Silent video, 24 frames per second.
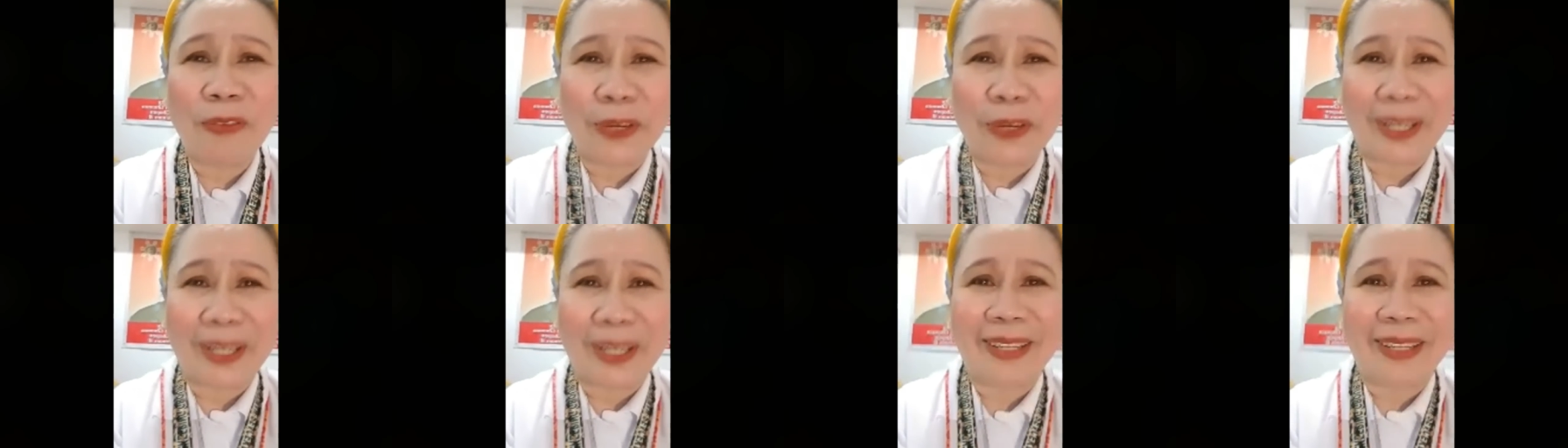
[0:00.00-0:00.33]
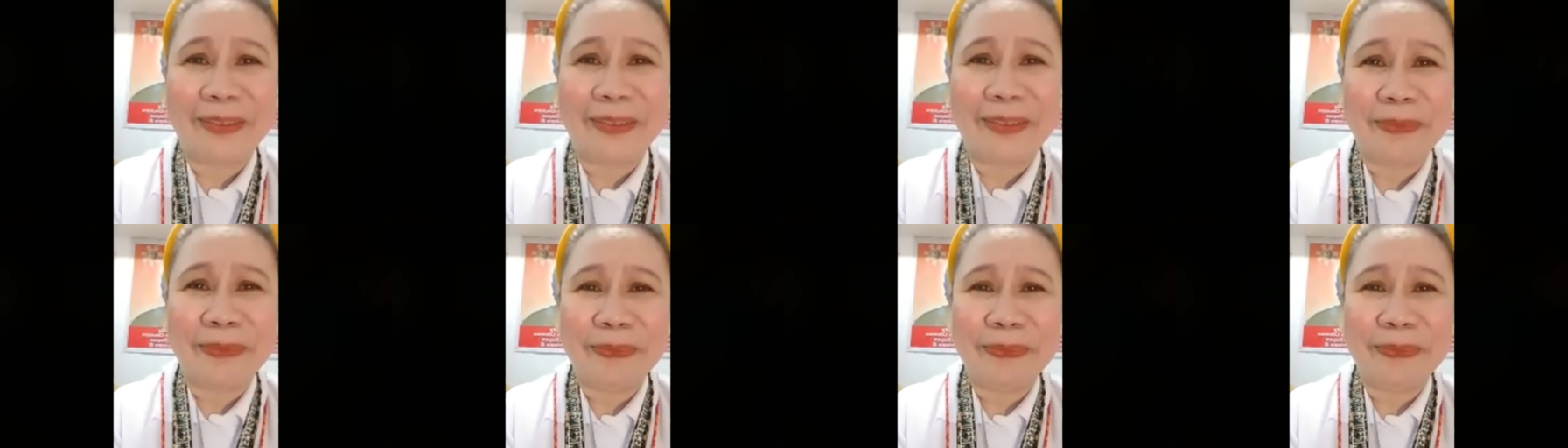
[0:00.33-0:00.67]

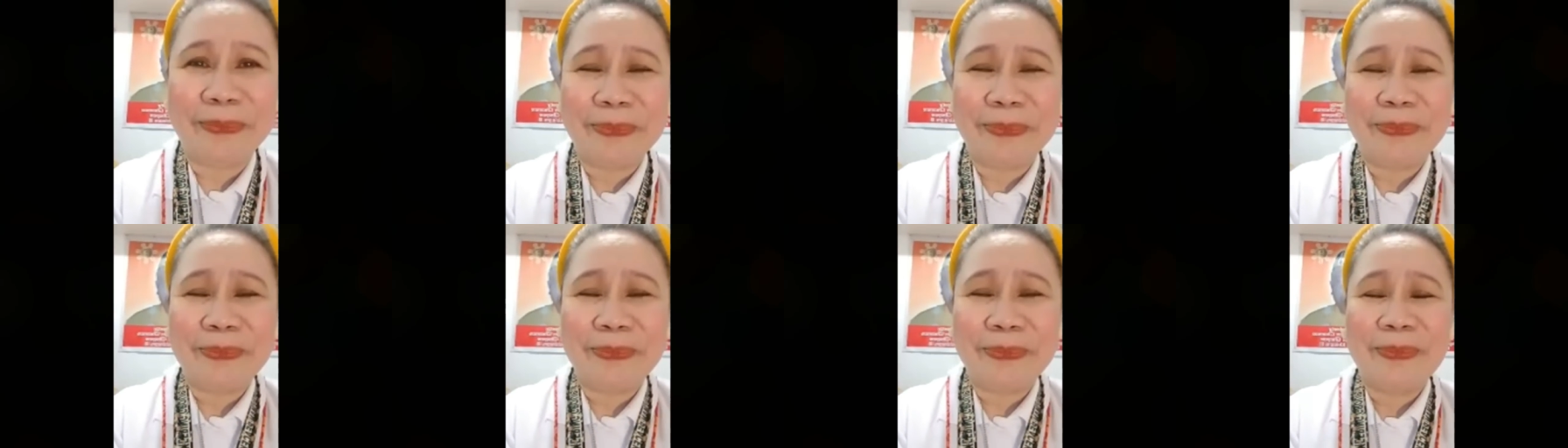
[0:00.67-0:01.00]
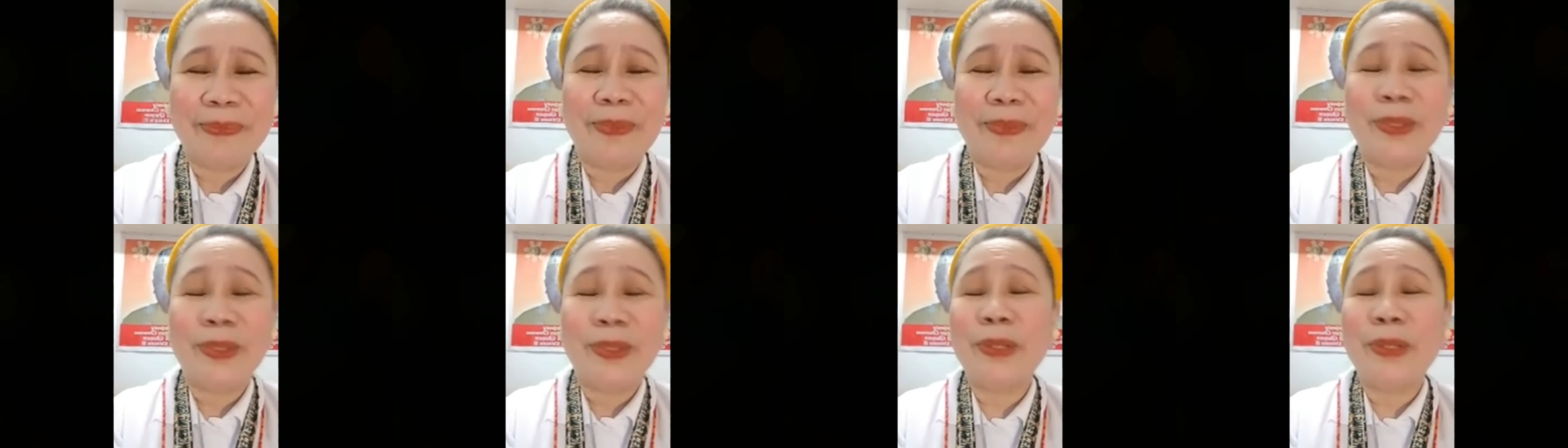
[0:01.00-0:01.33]
dahil
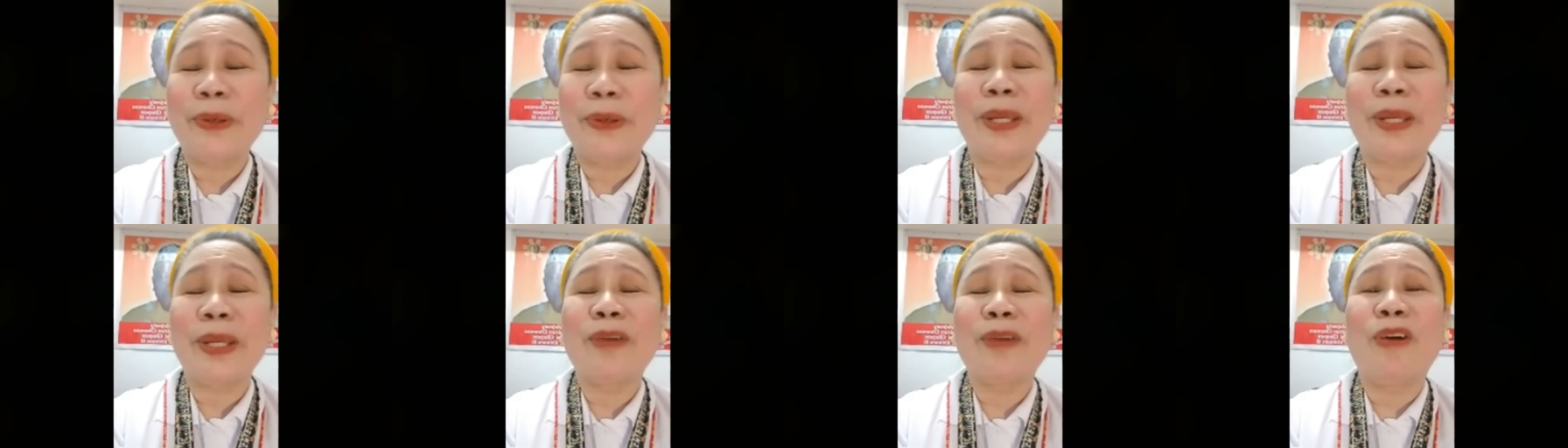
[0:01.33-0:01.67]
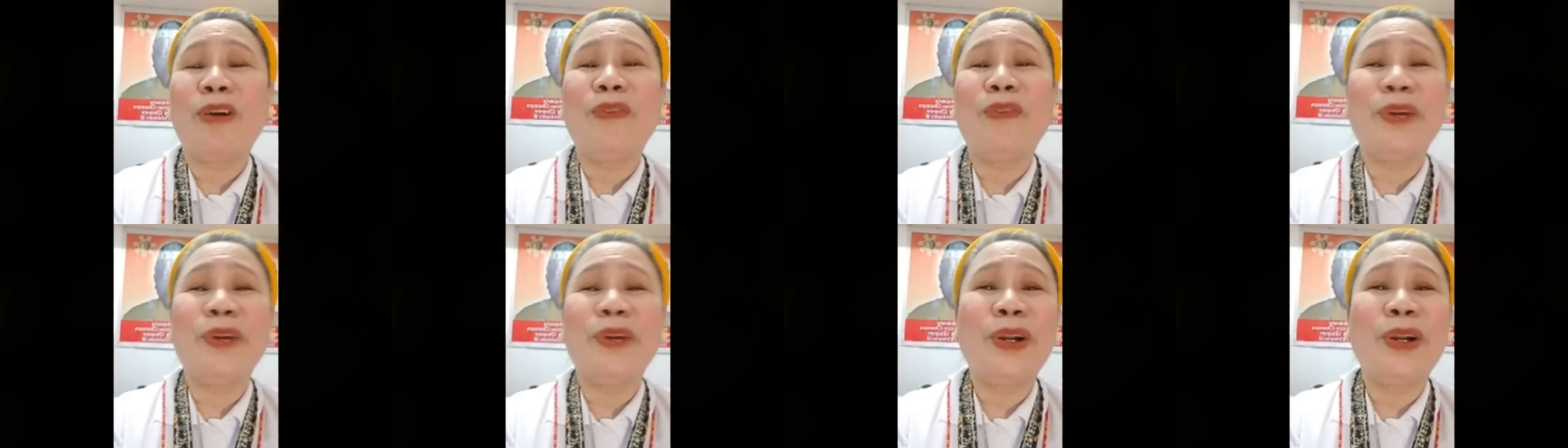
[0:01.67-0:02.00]

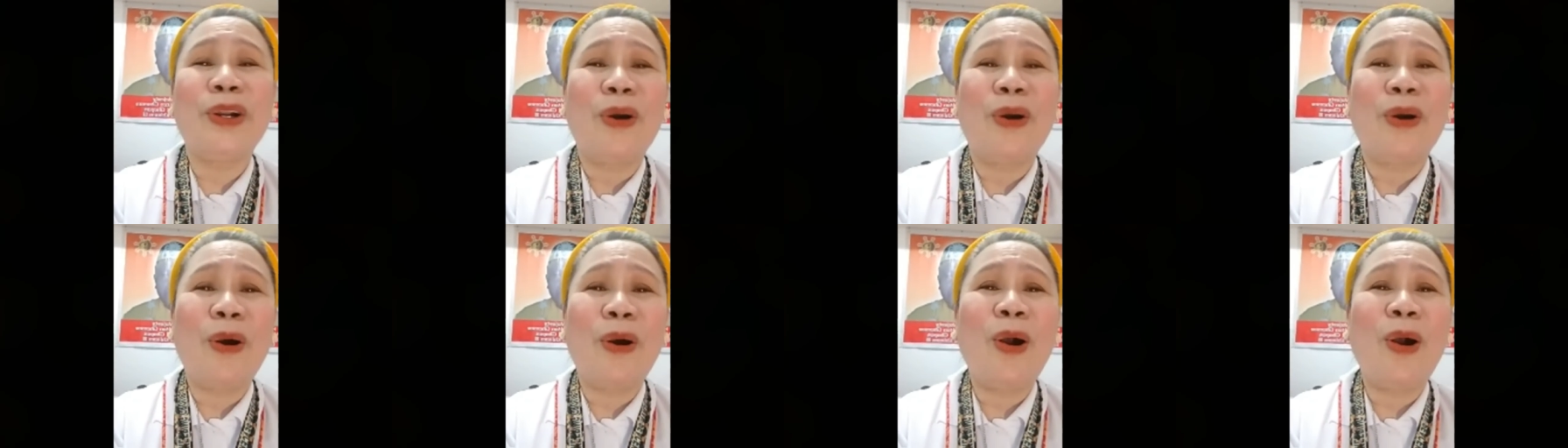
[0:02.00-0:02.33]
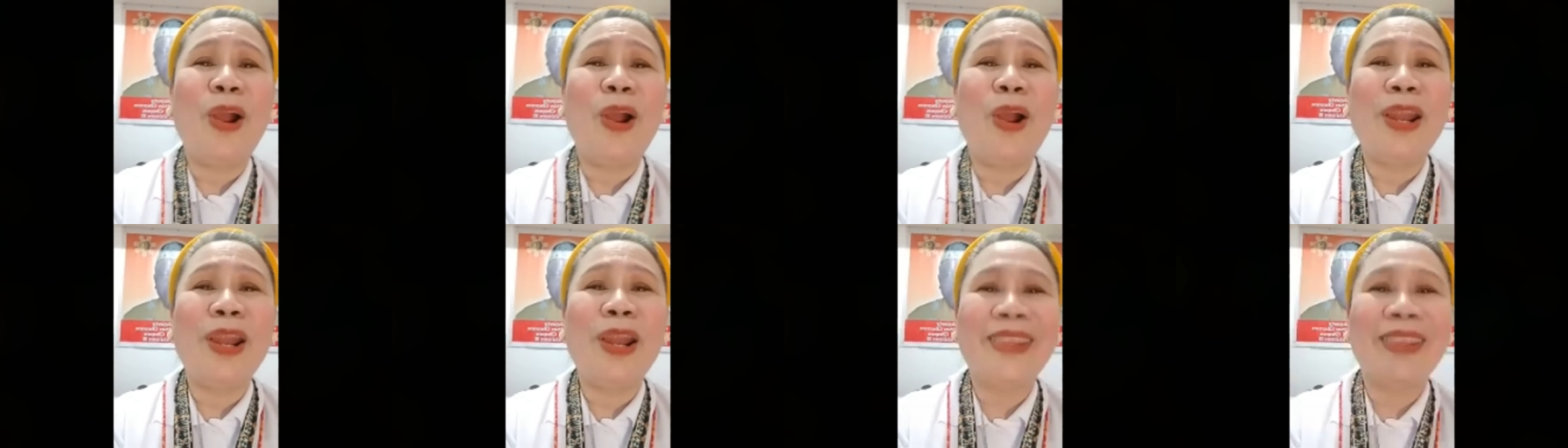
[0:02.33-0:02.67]
itong mga
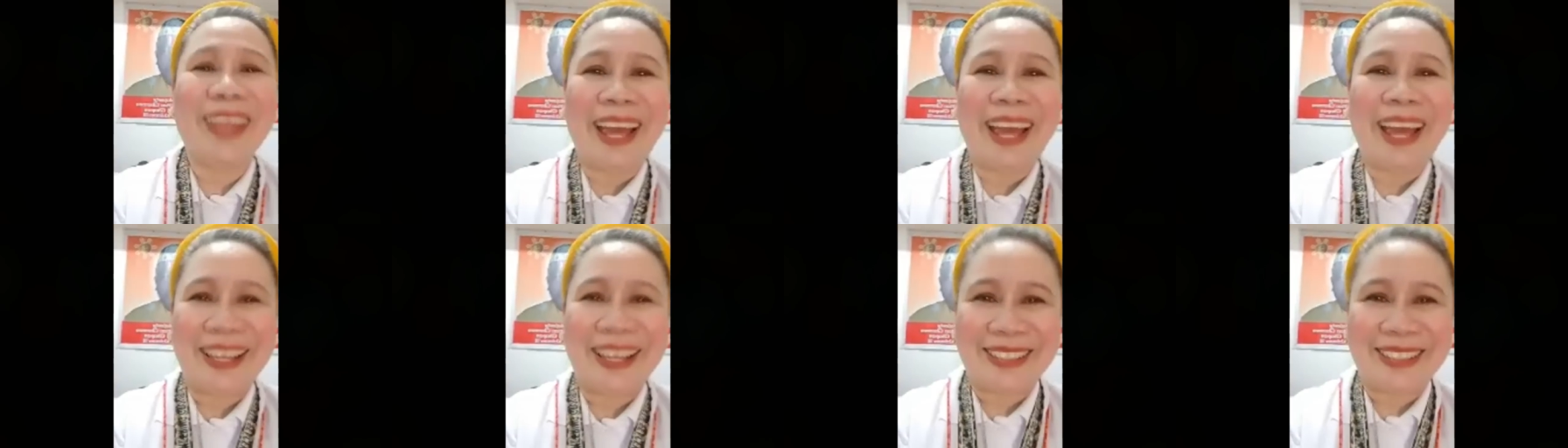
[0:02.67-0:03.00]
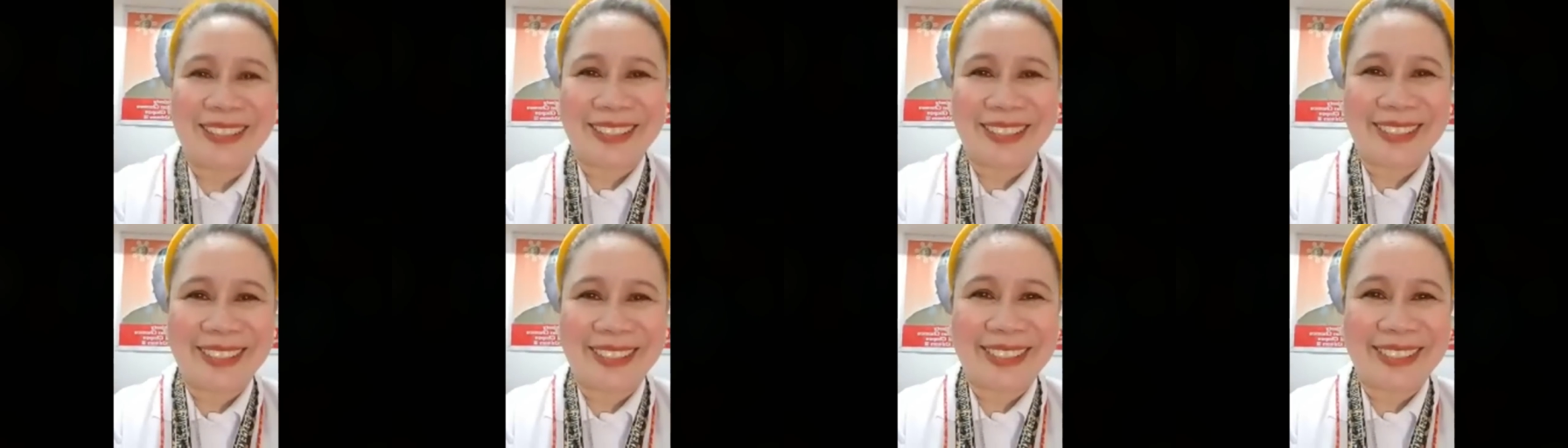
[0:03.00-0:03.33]
utos na ito